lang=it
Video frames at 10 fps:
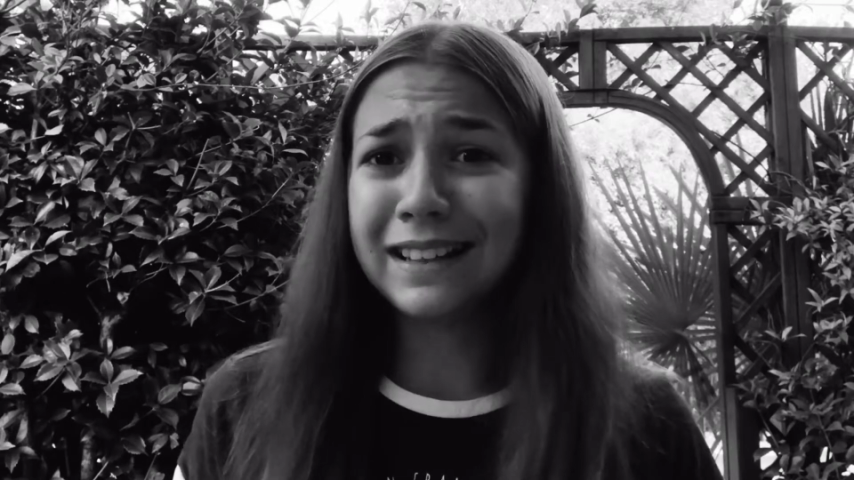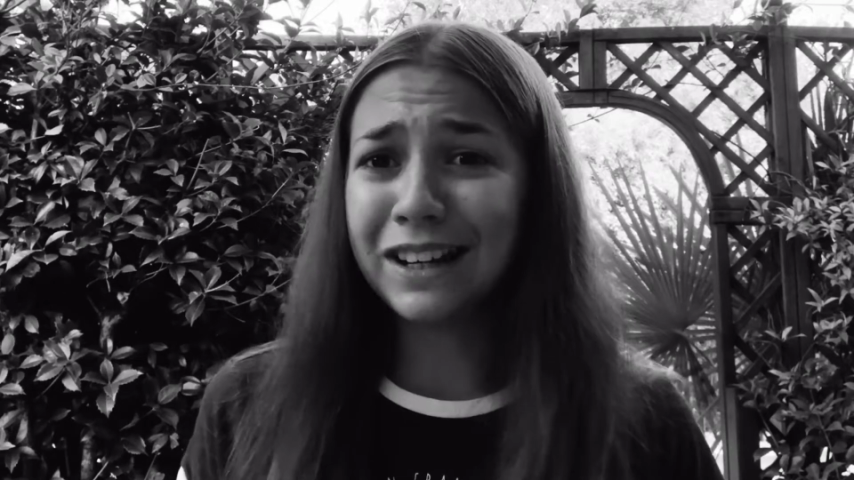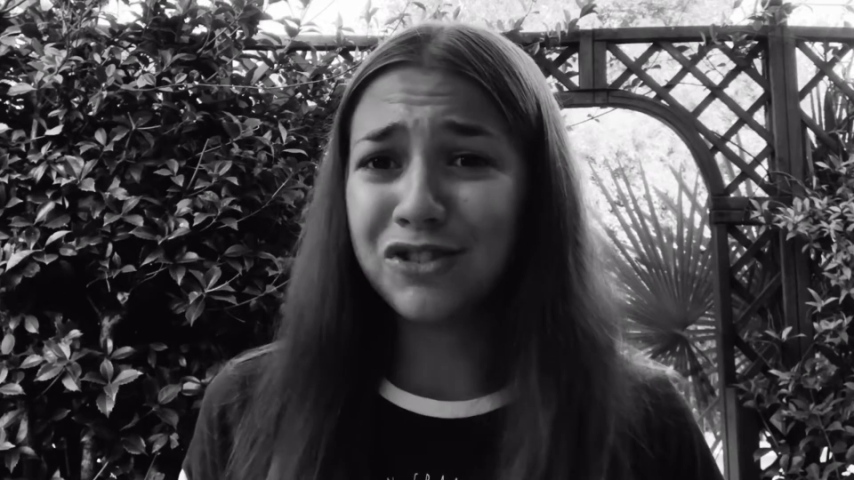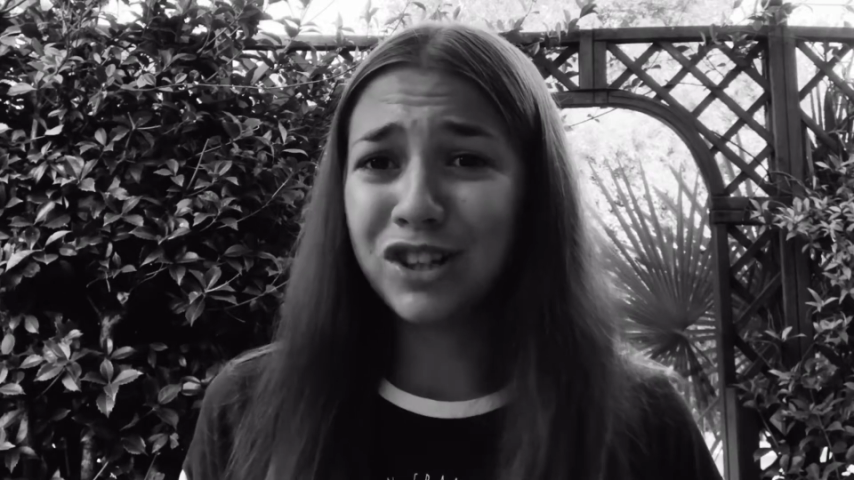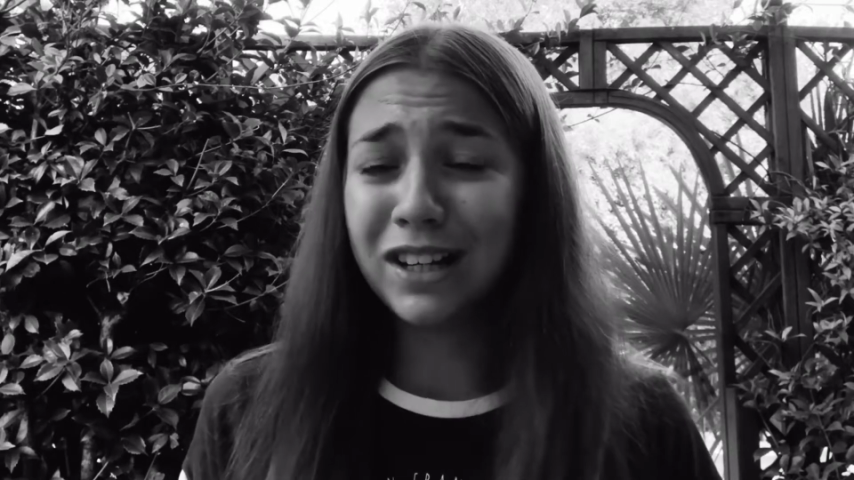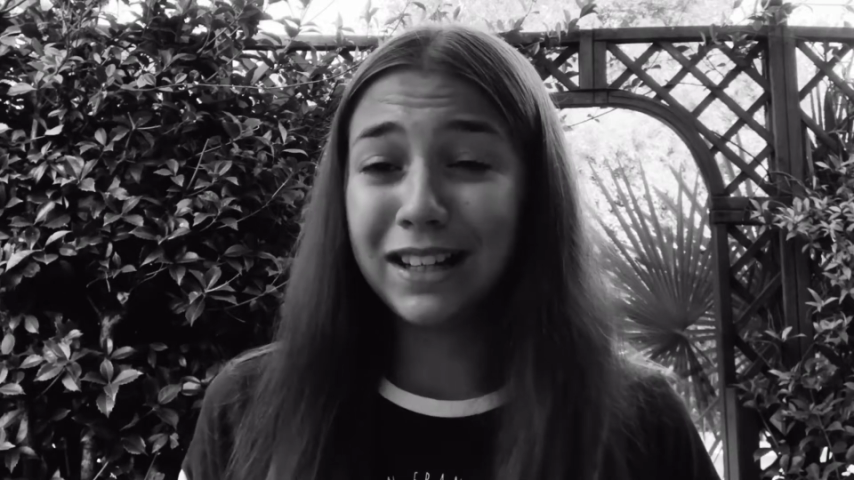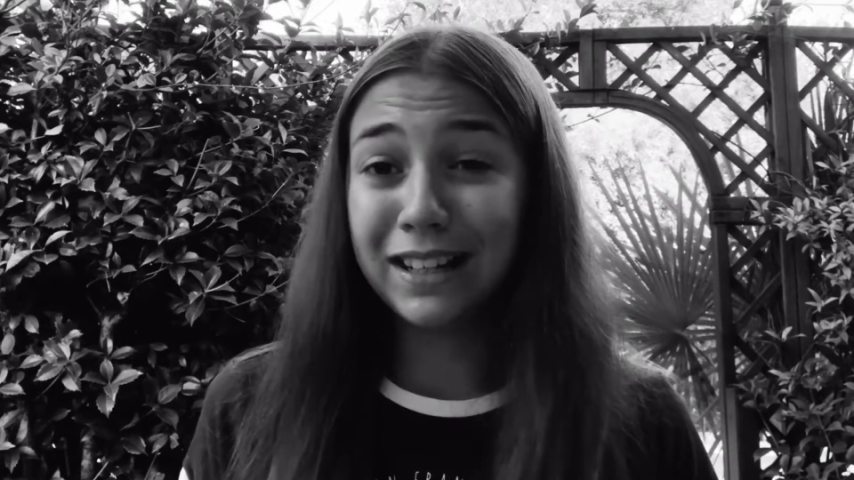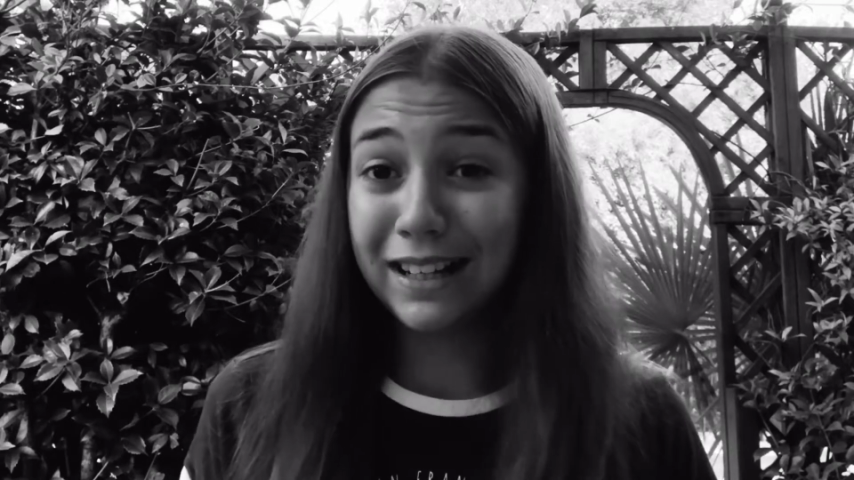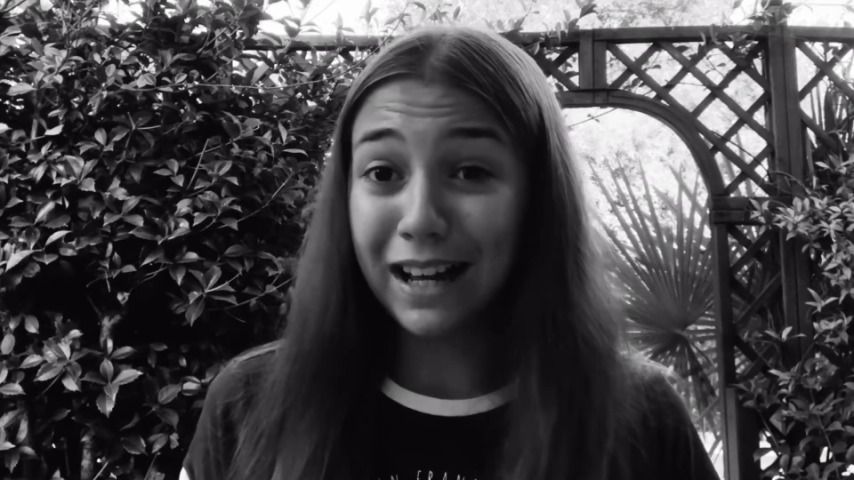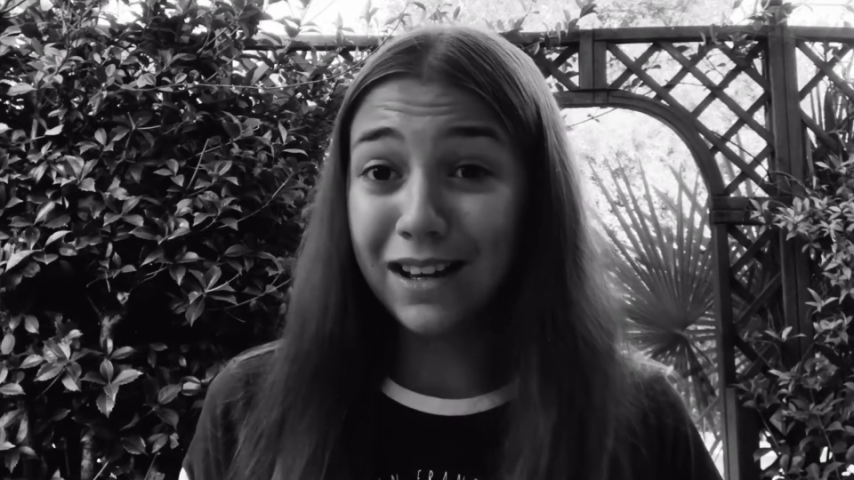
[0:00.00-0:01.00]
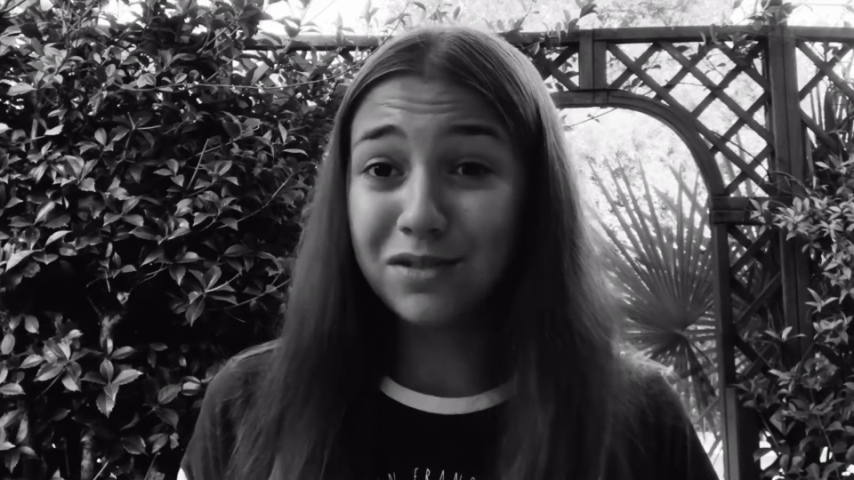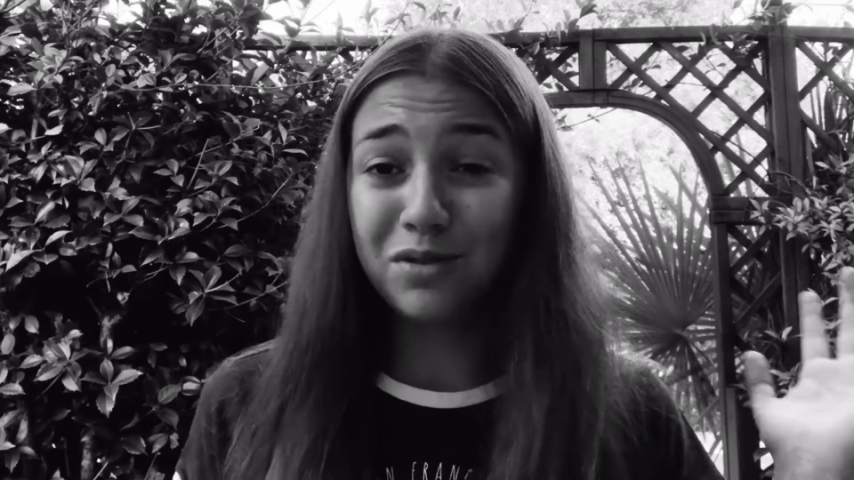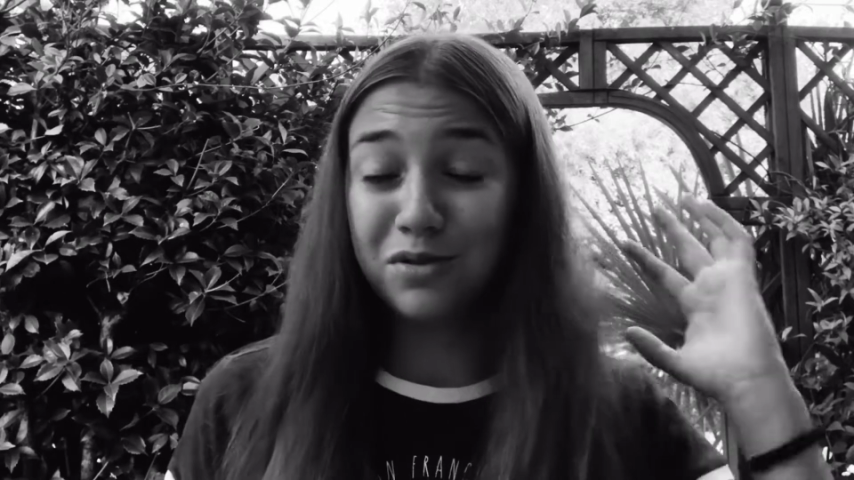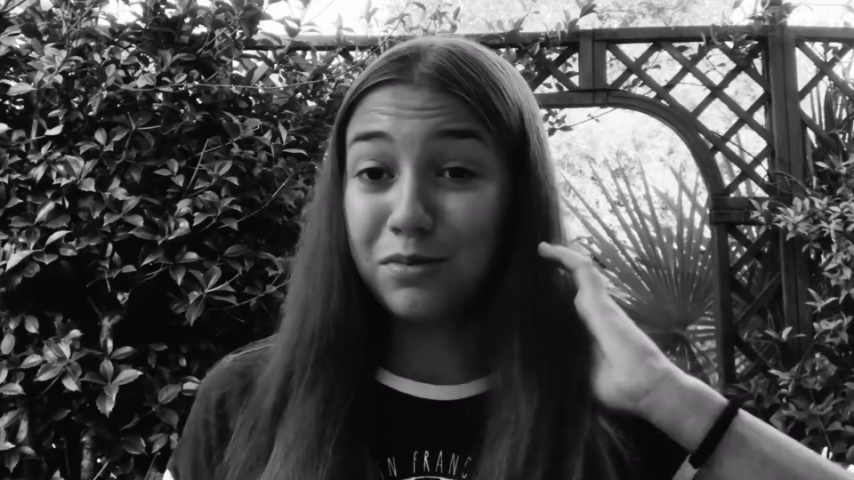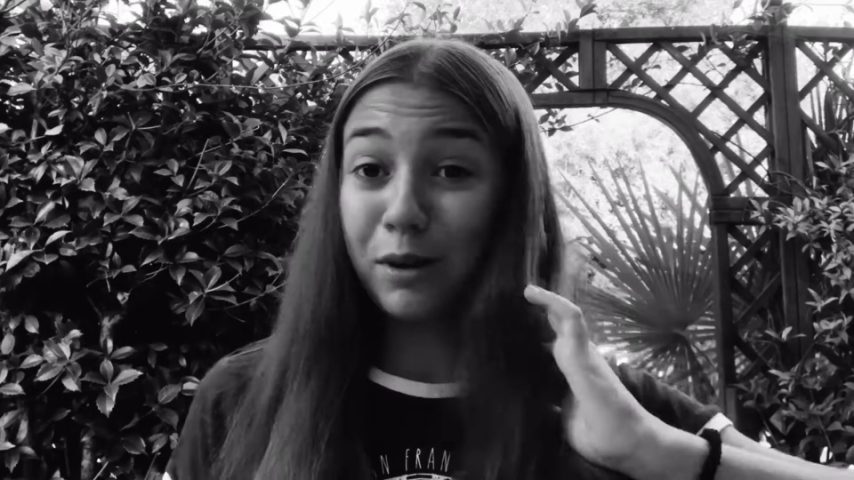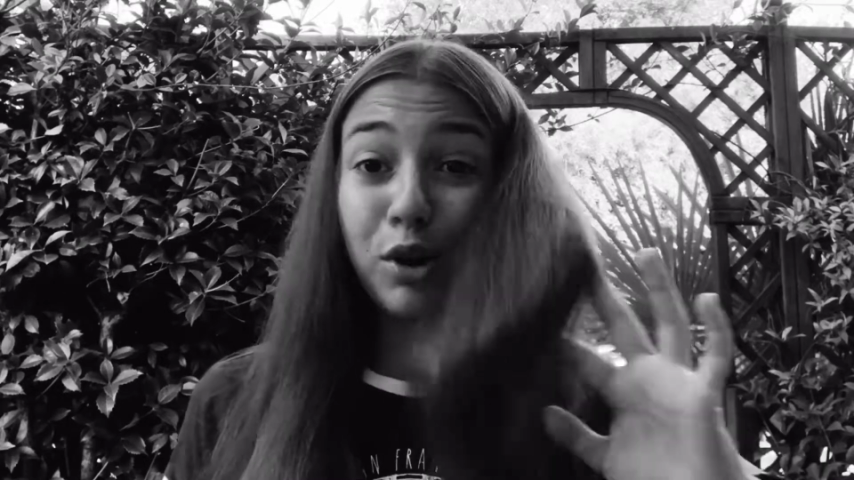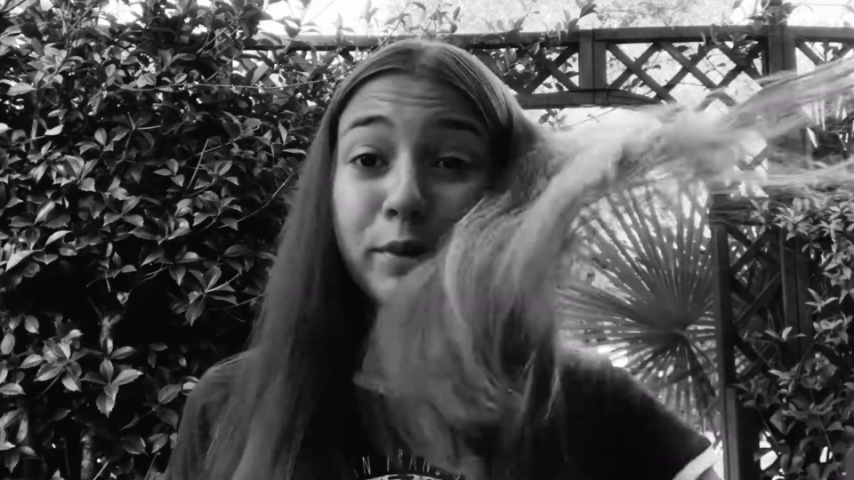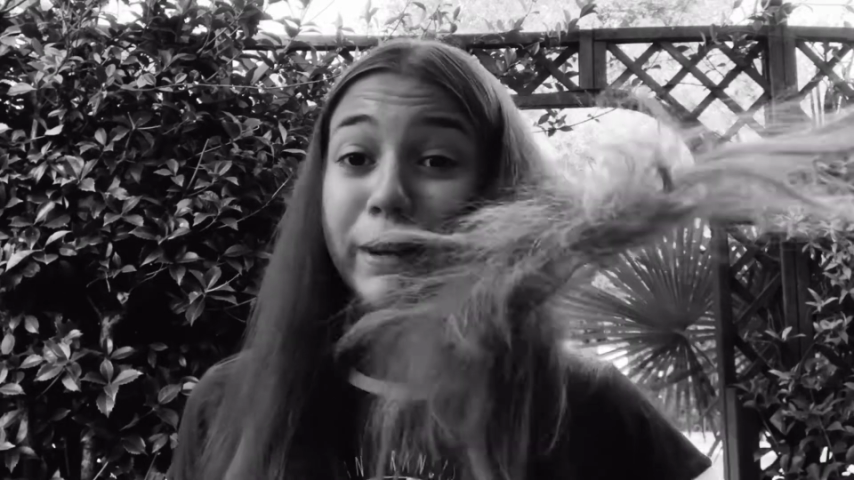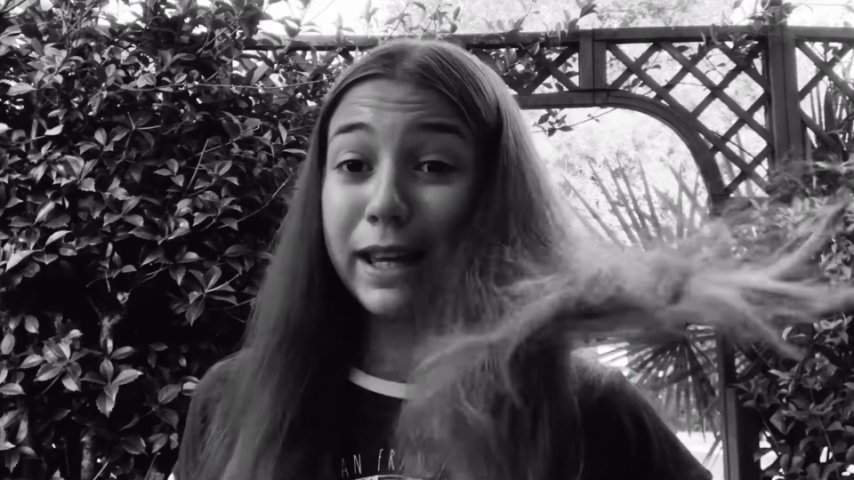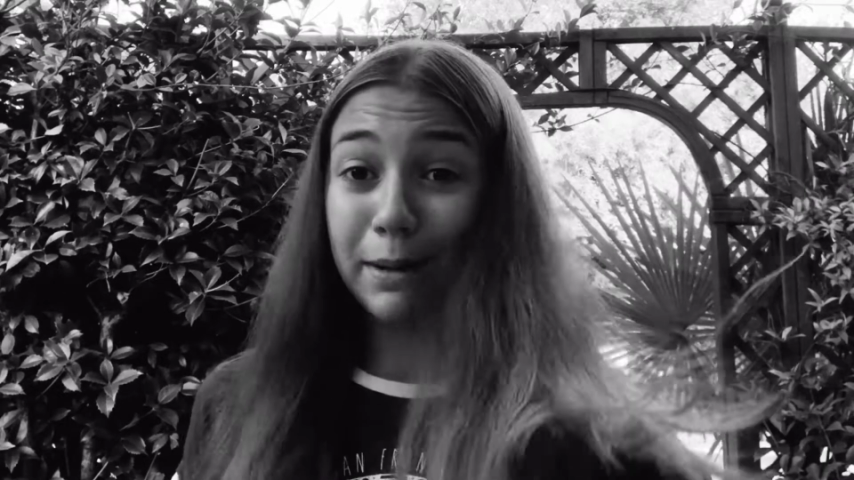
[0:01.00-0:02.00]
cancelline a nastro, insomma
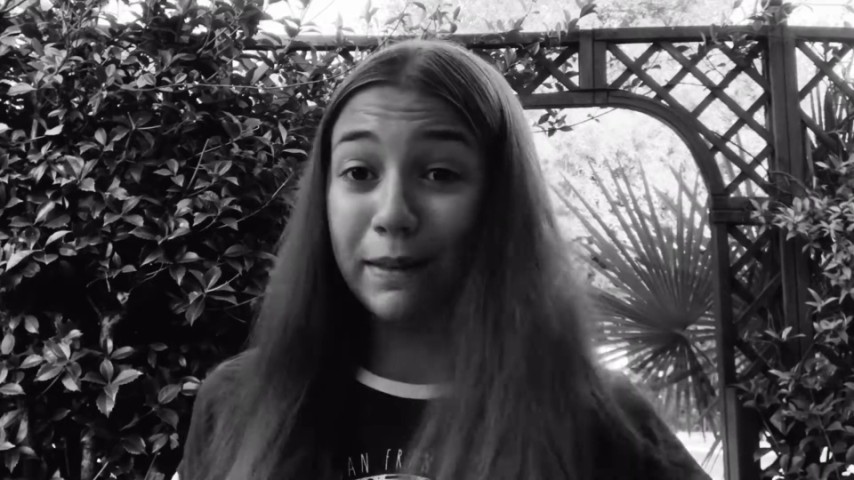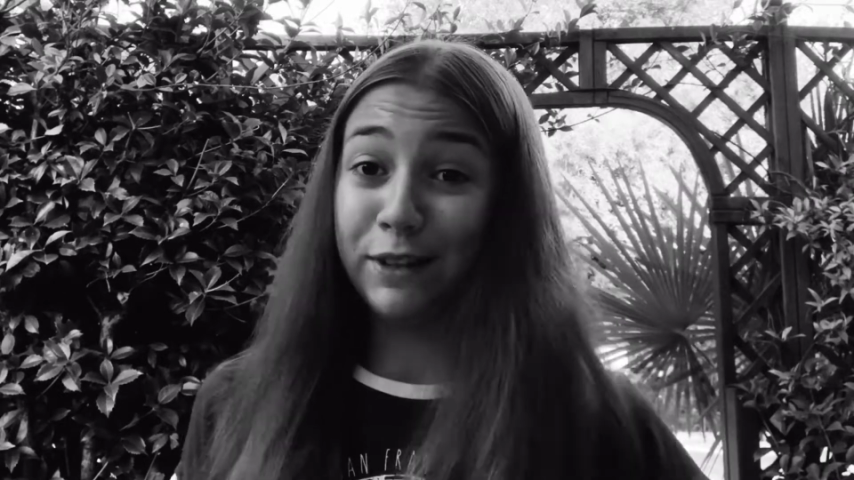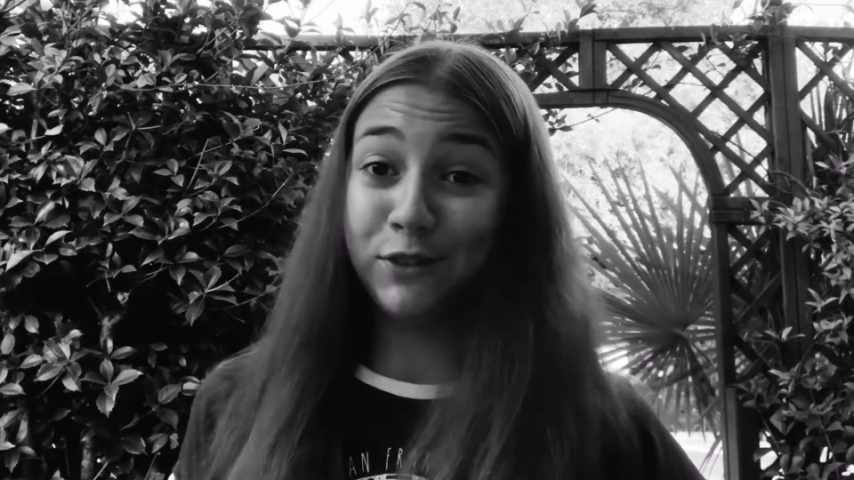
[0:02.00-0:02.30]
come le chiamate